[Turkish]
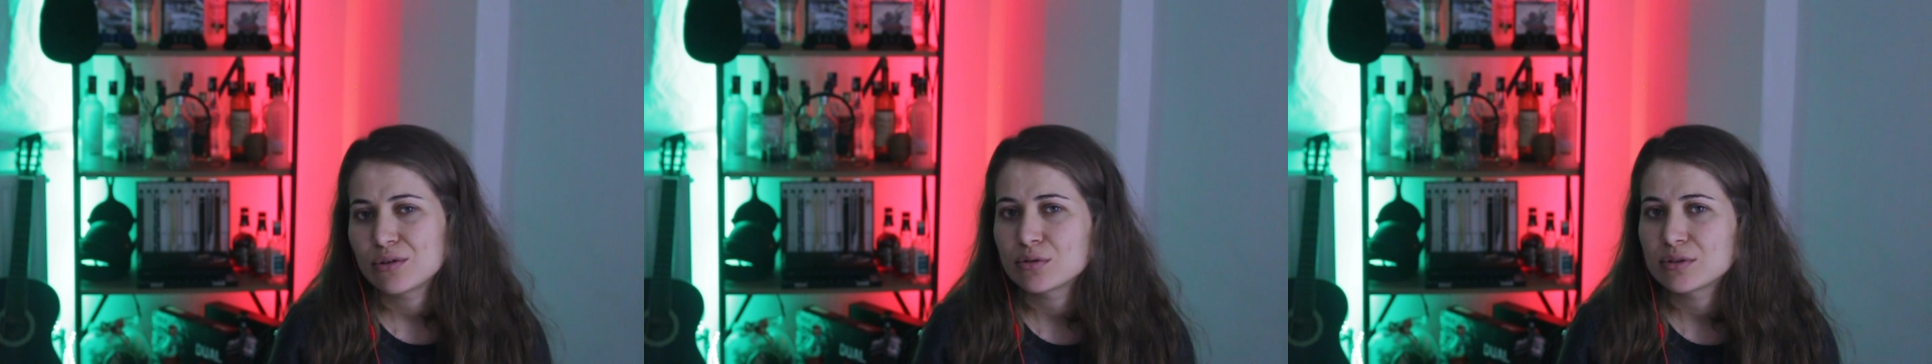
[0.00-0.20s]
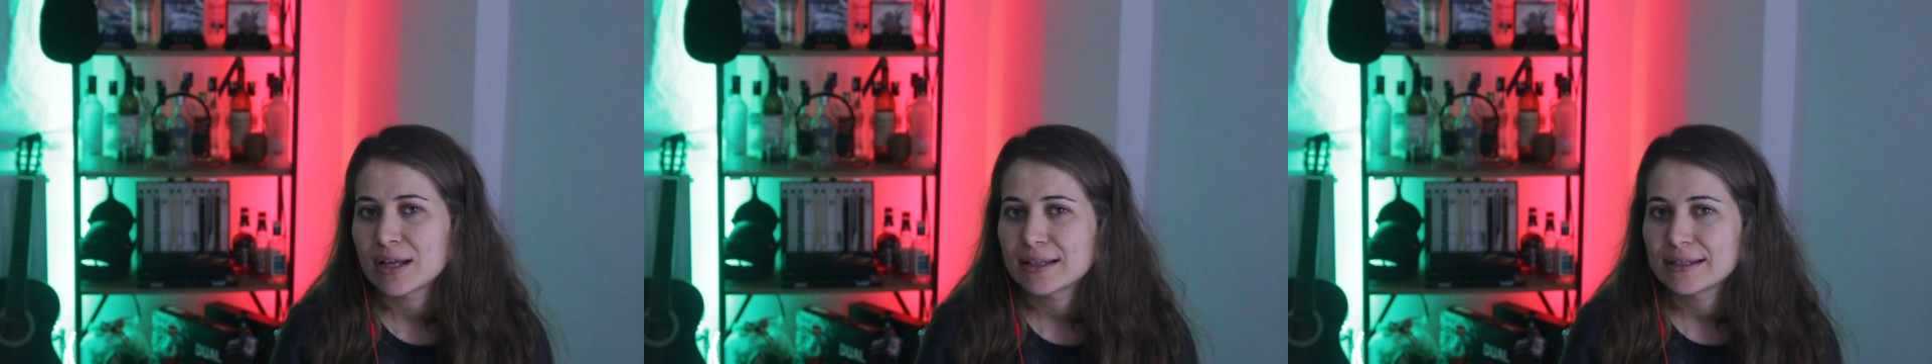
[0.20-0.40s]

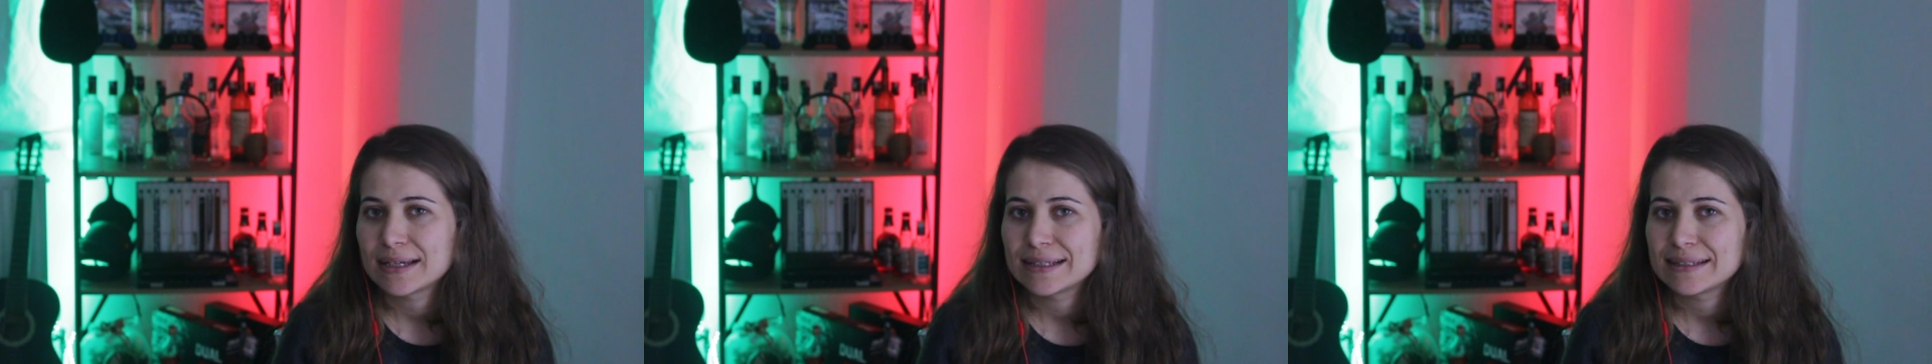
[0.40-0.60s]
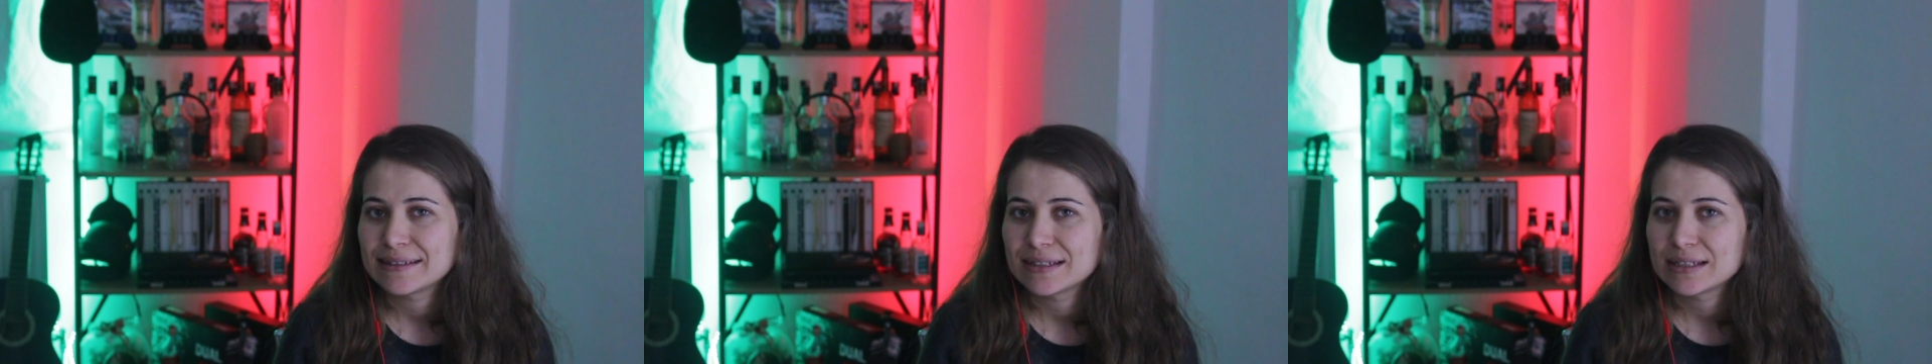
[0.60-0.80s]
Oradan
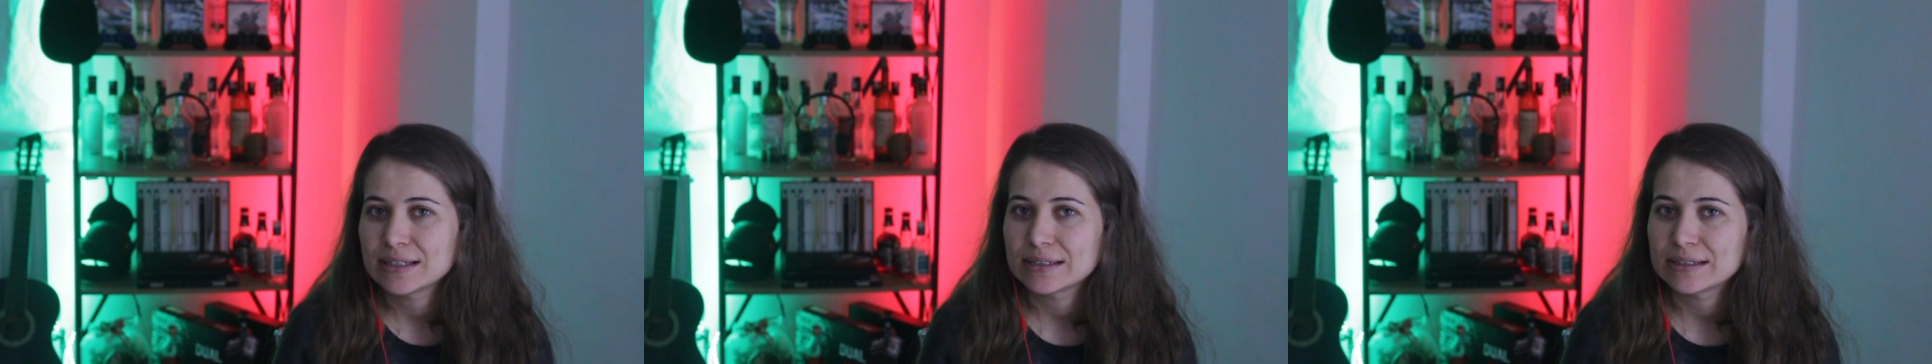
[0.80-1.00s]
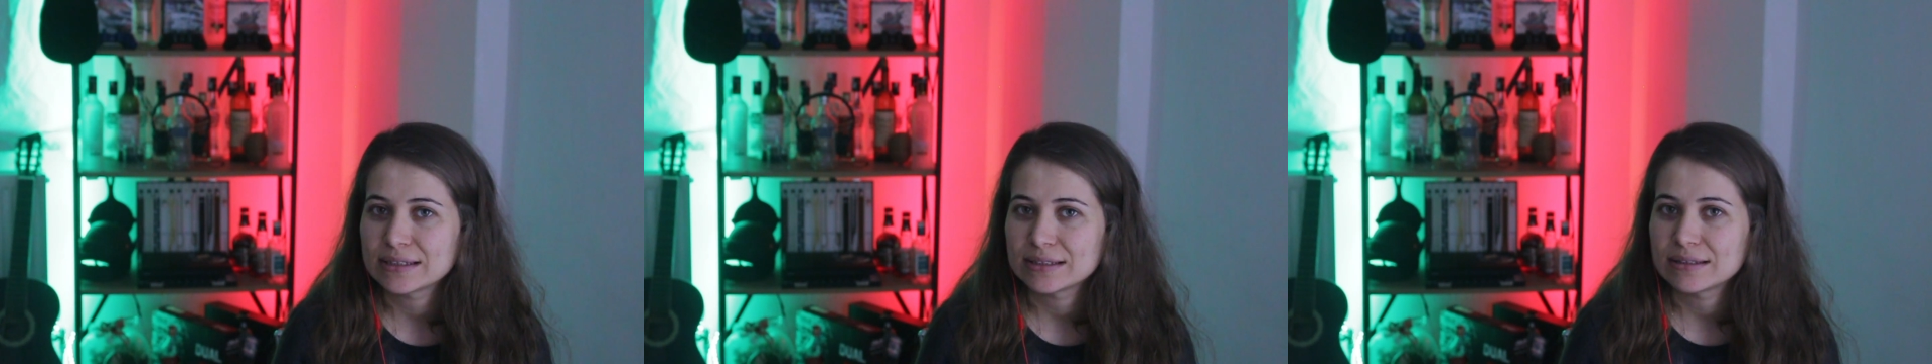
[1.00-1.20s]
hani
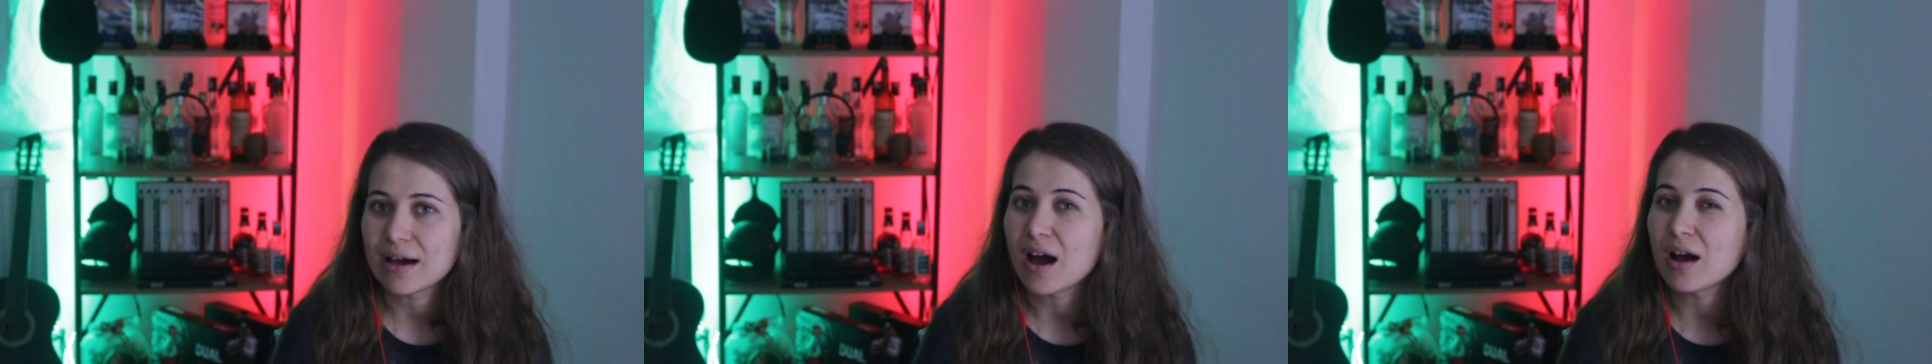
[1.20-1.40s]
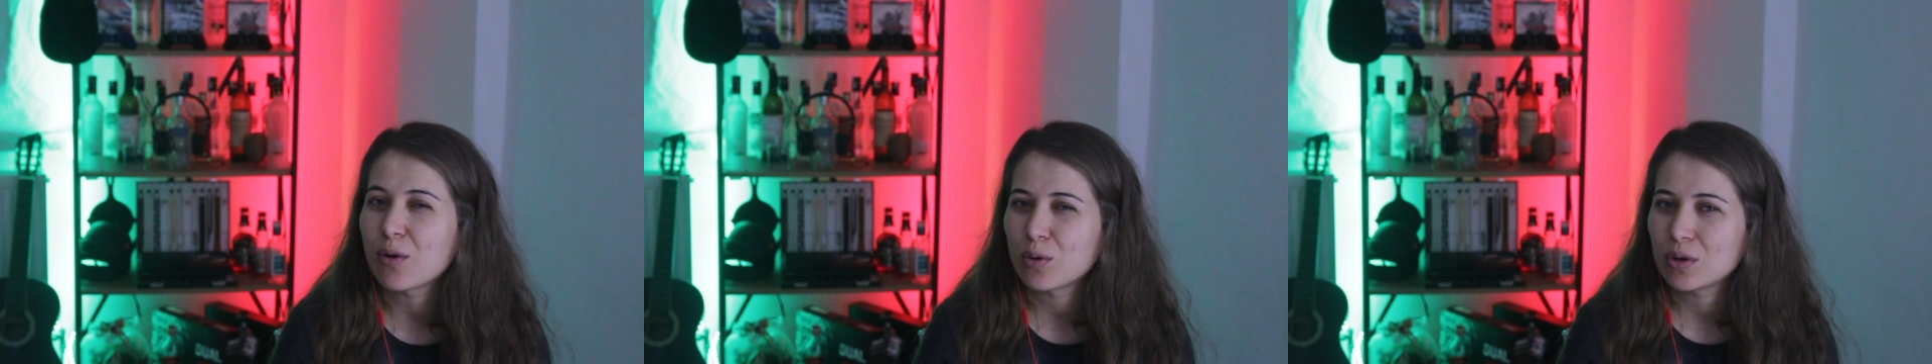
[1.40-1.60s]
e,
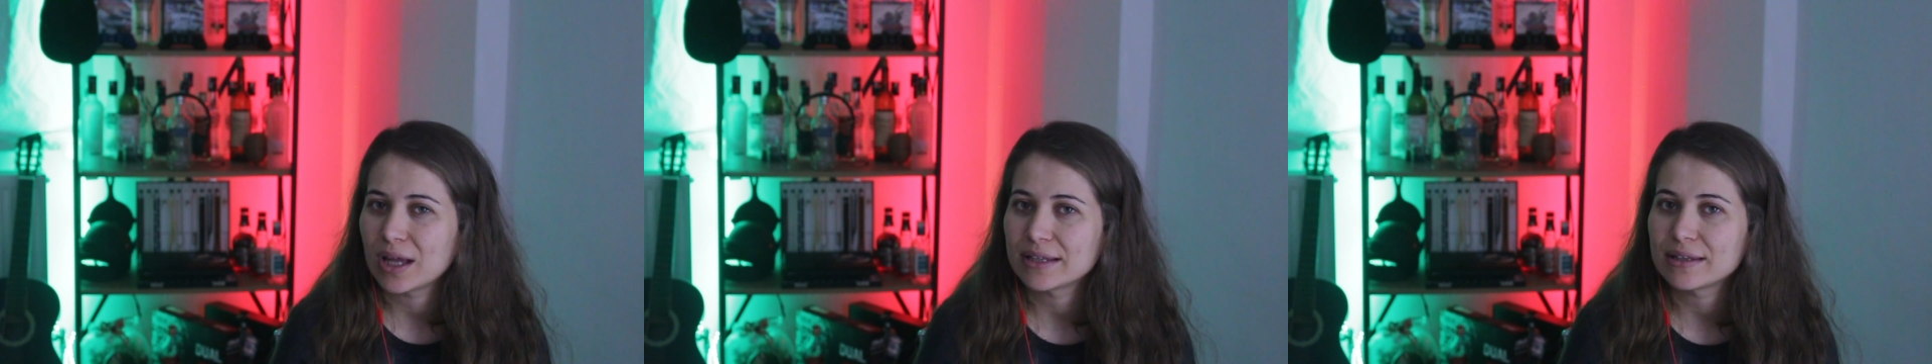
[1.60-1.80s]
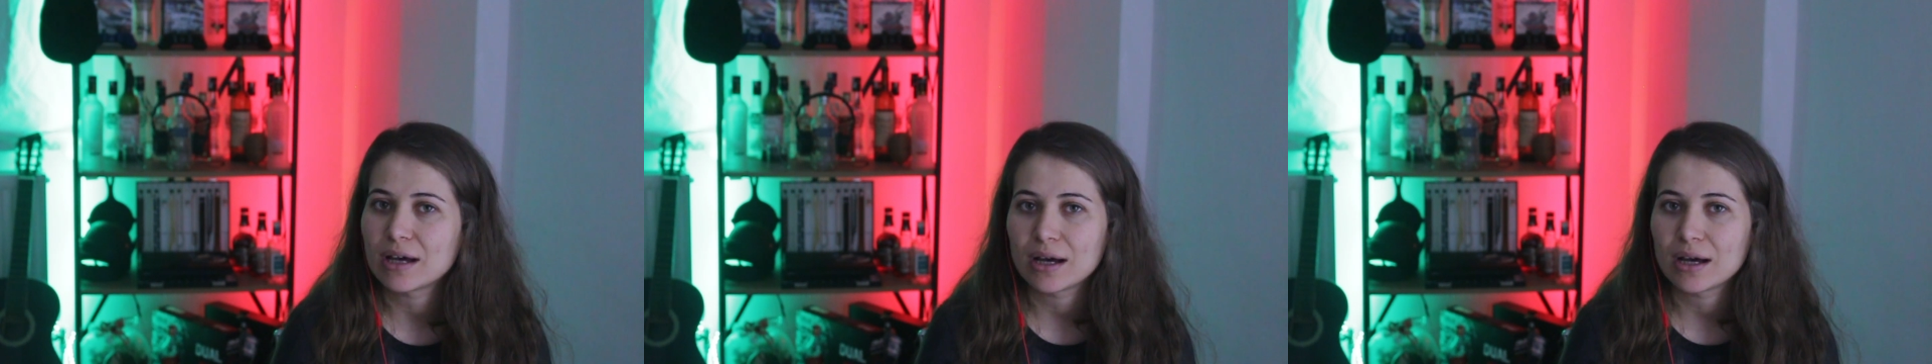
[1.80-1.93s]
daha kolay,